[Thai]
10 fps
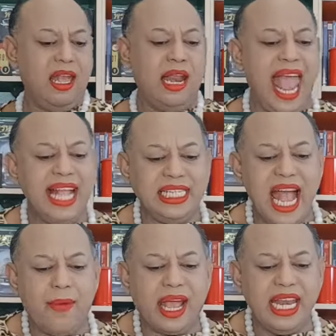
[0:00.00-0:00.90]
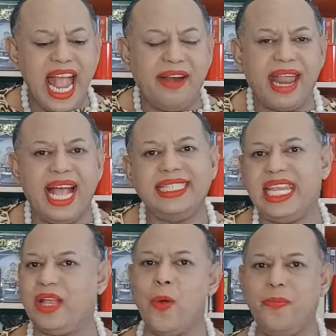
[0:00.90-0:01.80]
และชาวลัคนาราศี
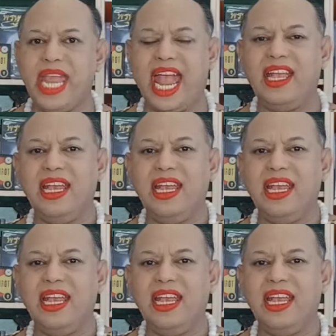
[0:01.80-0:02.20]
กุมเนี่ย